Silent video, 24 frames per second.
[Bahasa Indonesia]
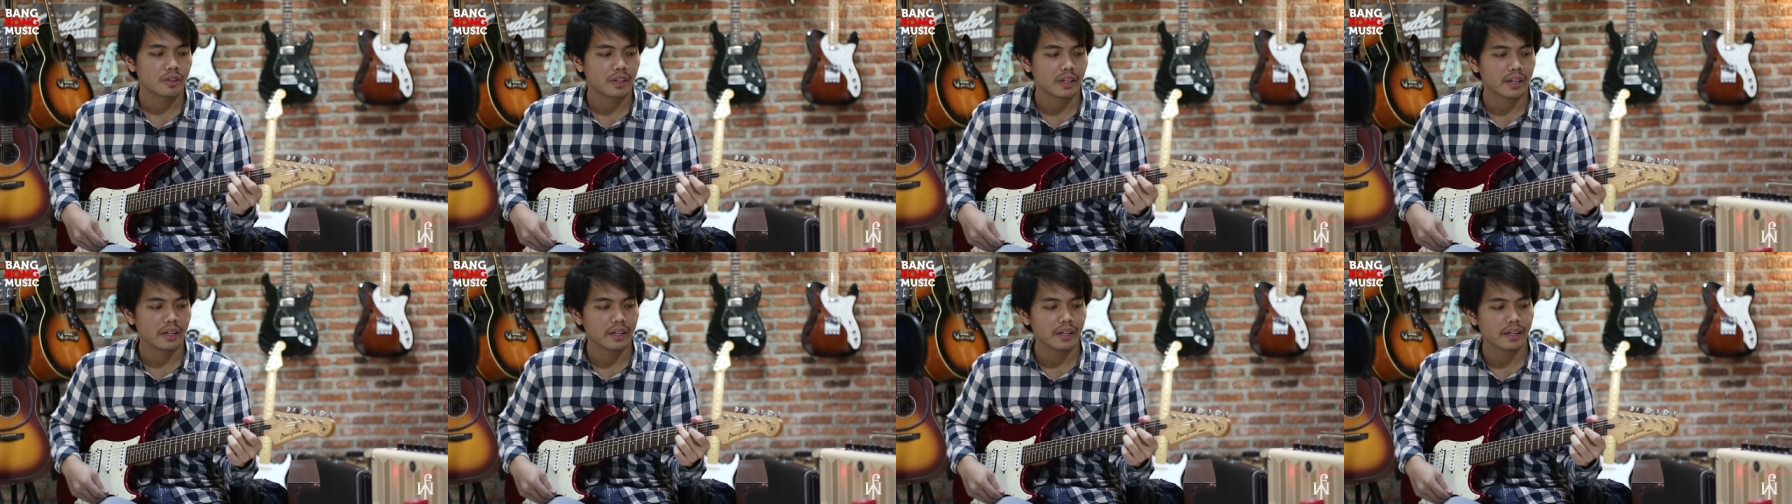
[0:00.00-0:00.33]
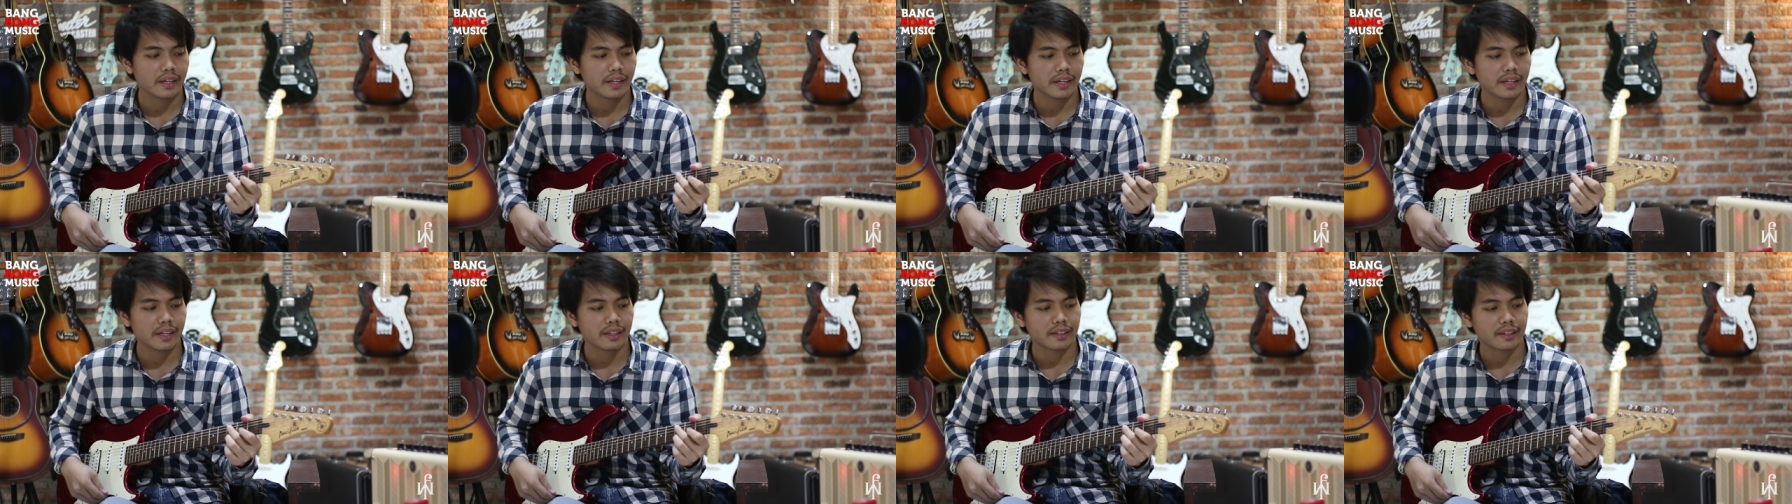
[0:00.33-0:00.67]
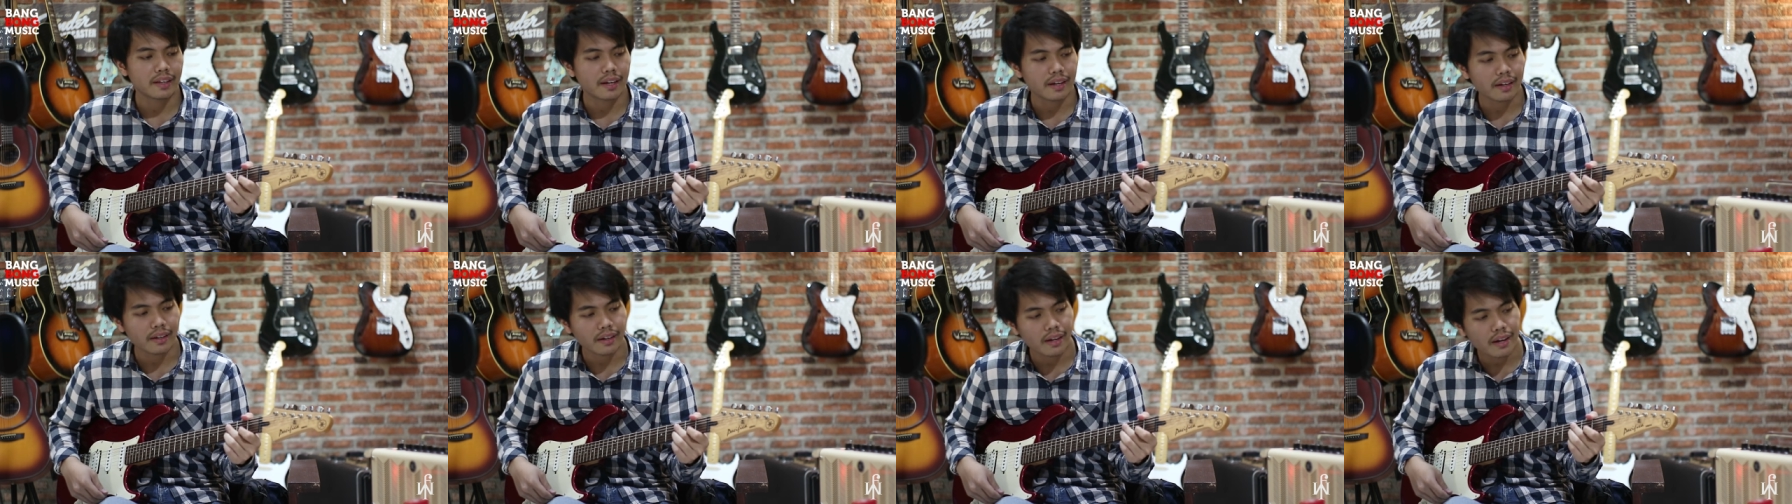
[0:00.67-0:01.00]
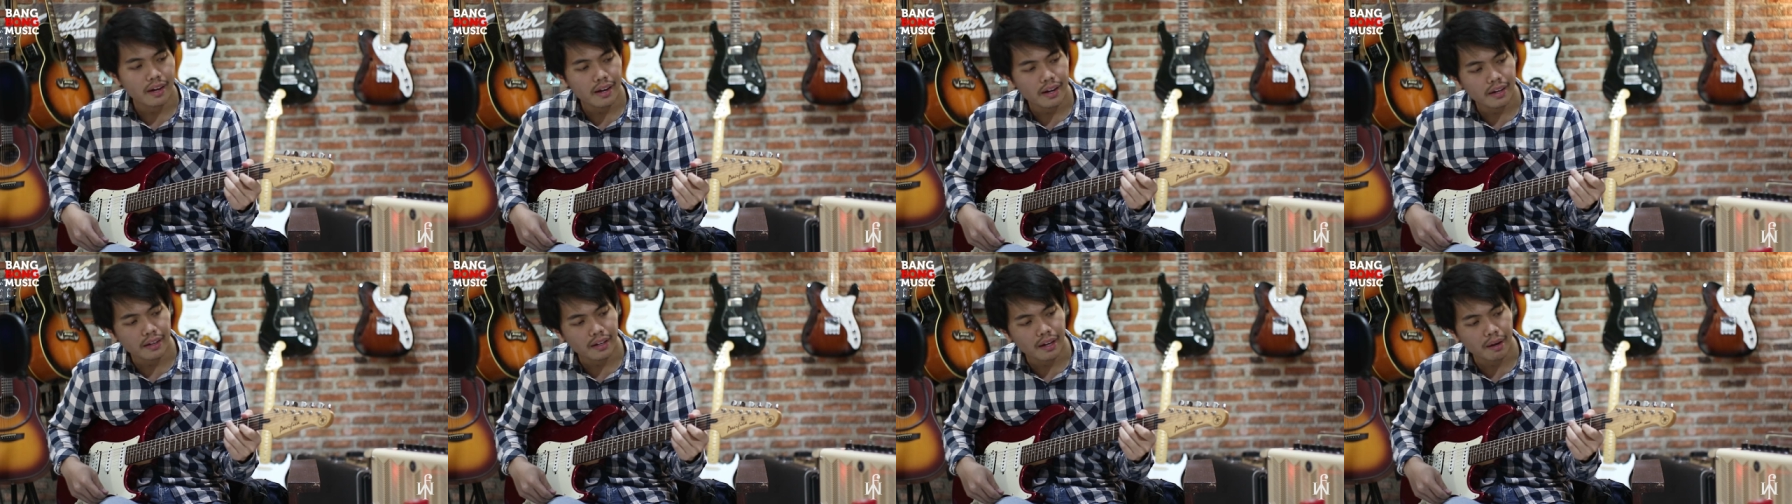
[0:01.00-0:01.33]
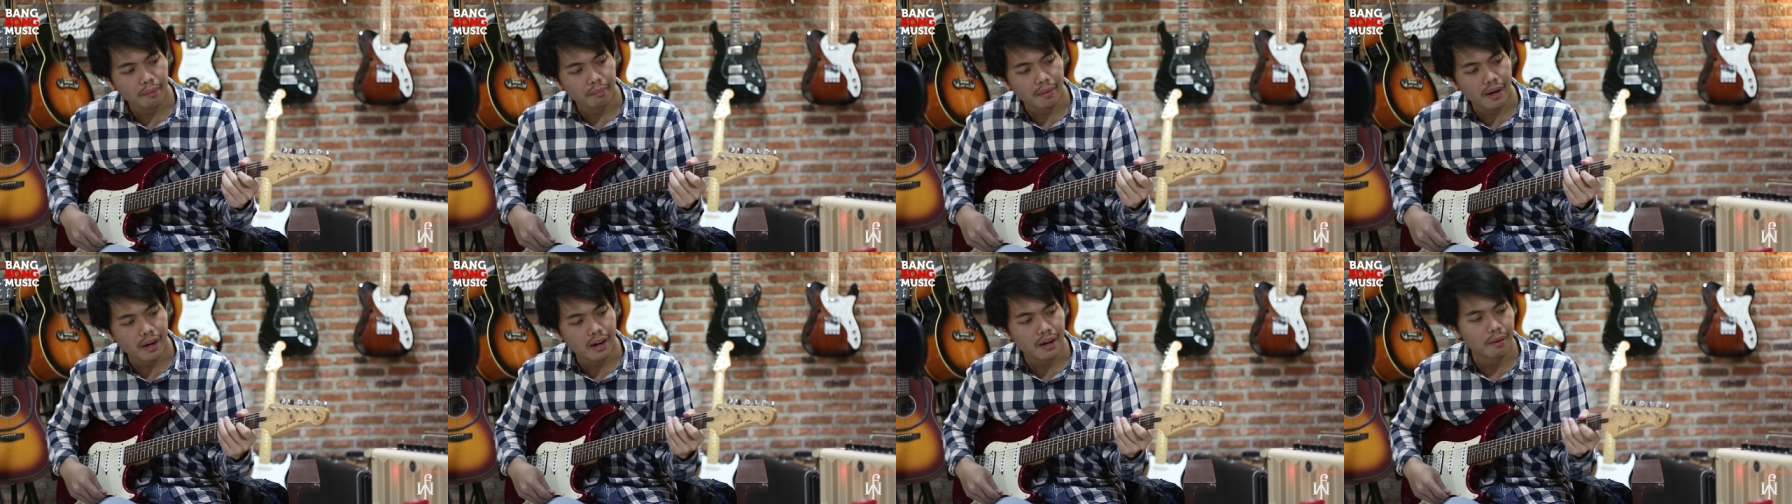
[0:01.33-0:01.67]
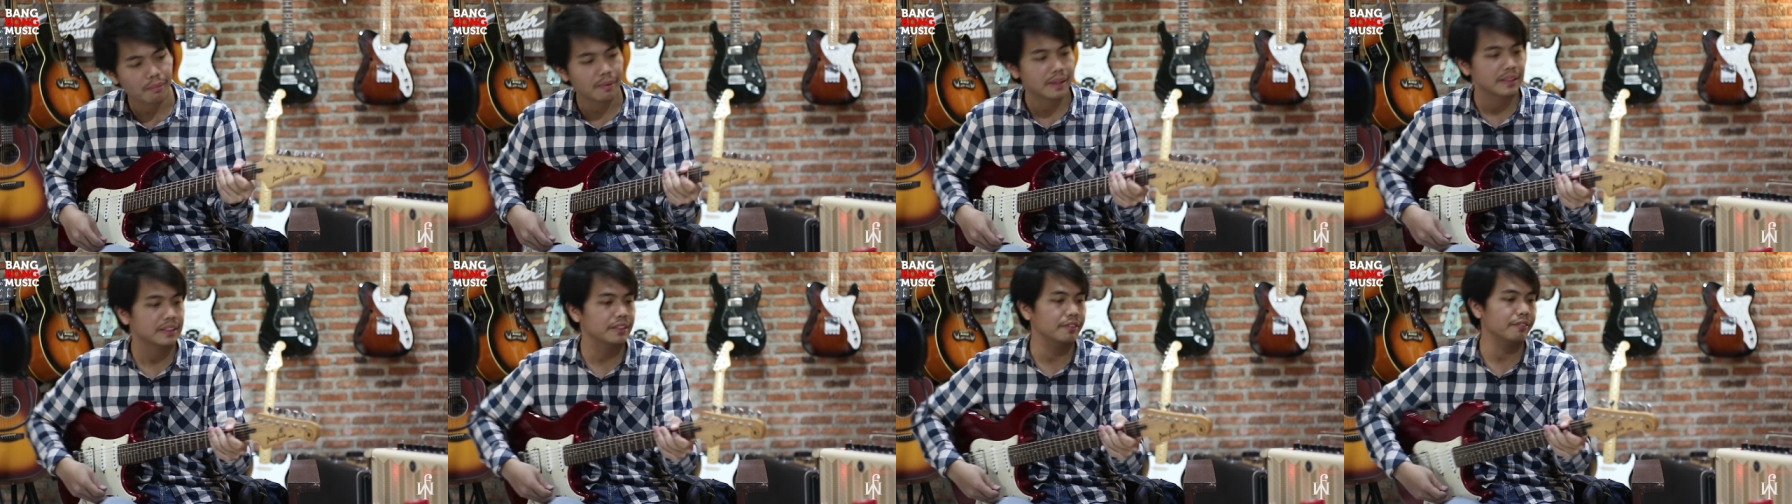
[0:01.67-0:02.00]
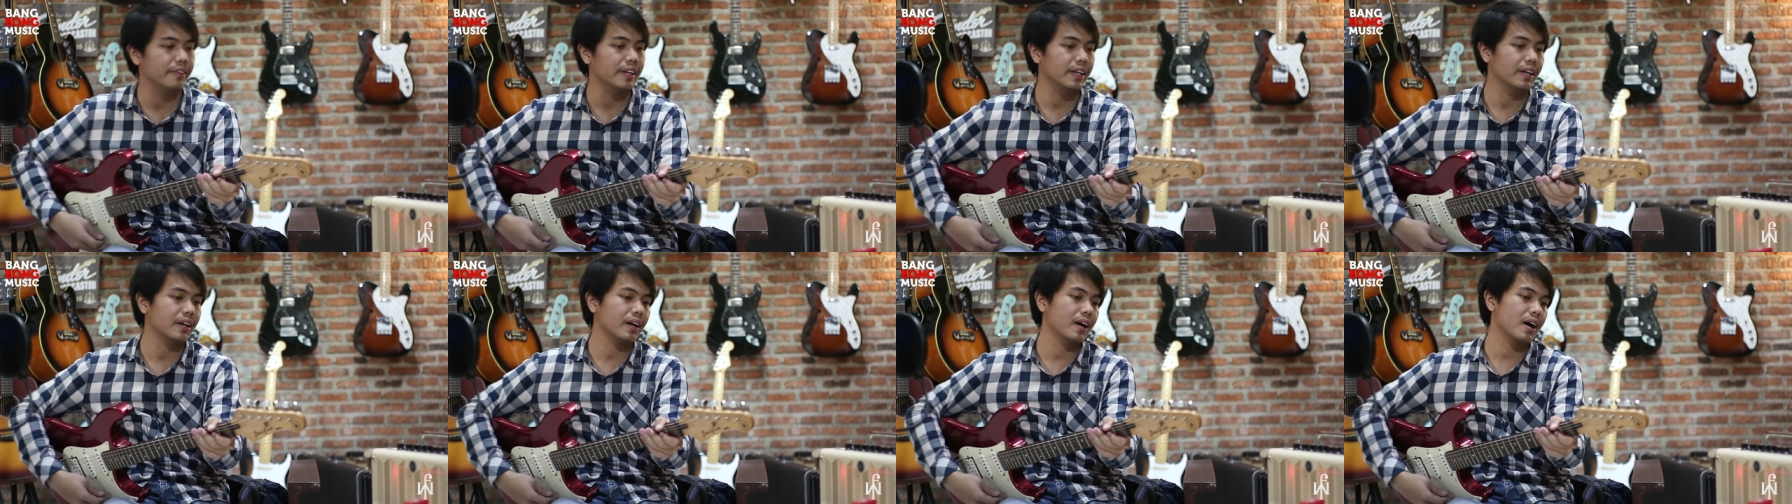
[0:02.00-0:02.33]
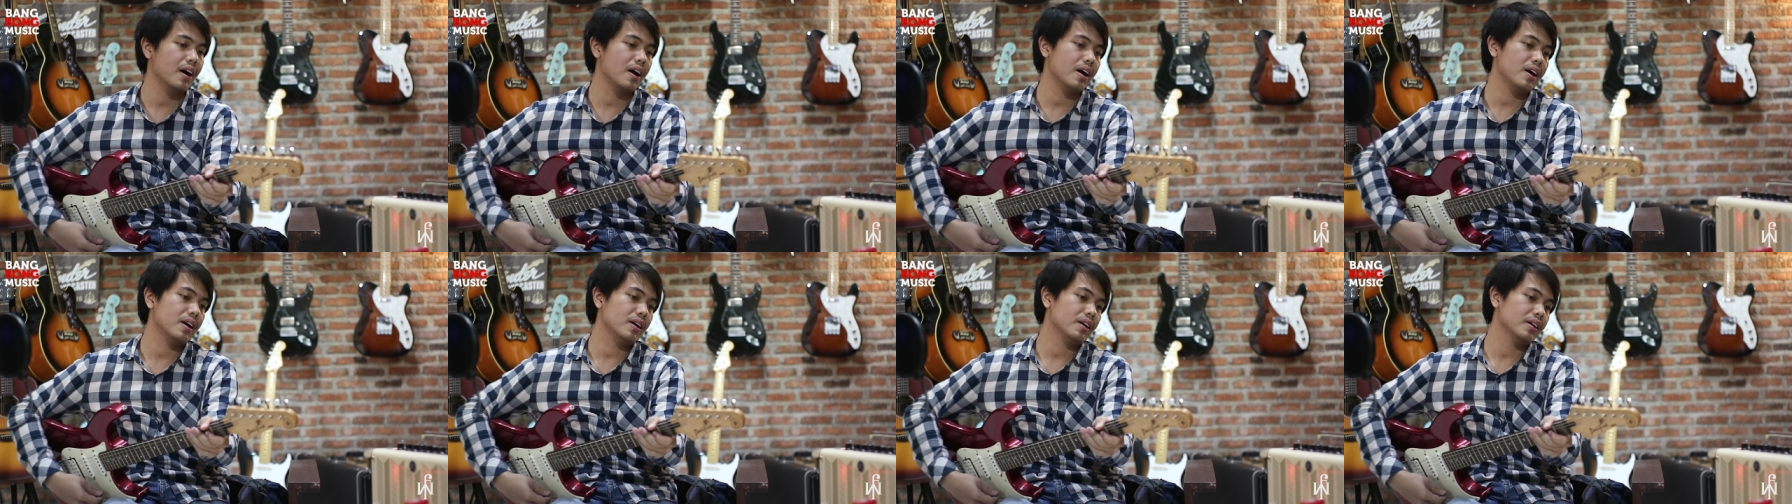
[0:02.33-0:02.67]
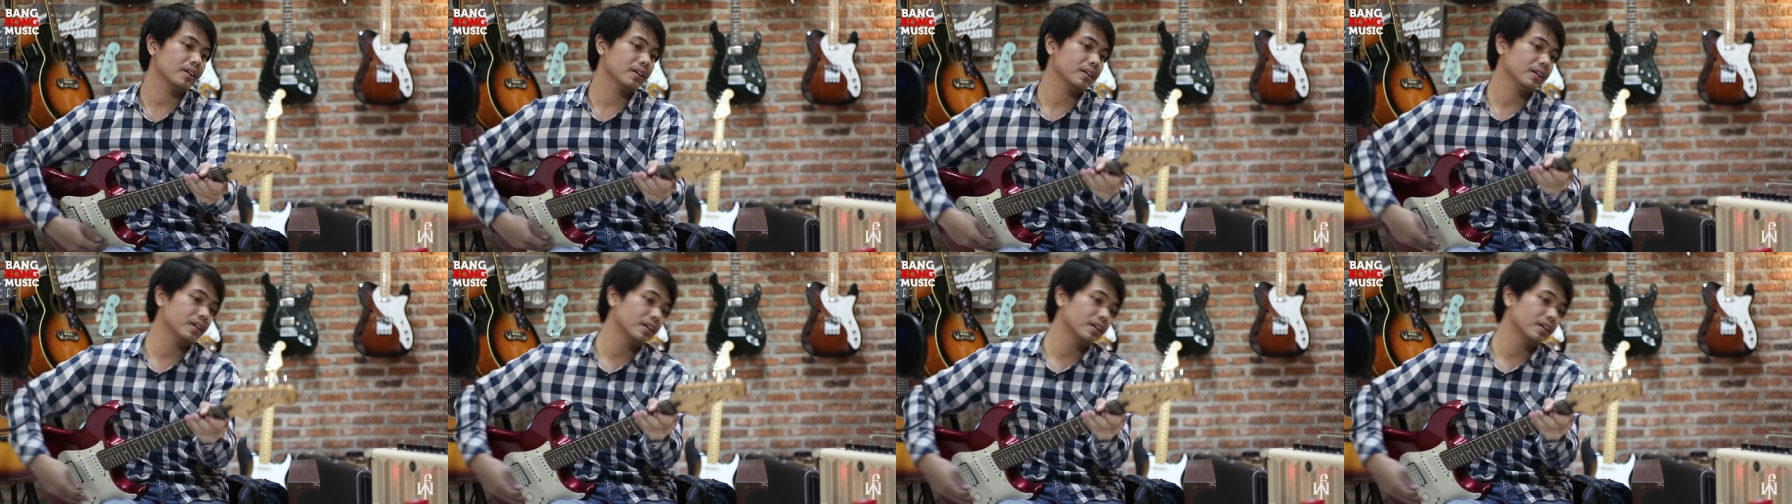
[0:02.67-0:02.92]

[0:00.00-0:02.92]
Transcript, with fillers: Ini gitarnya Yamaha Pacifica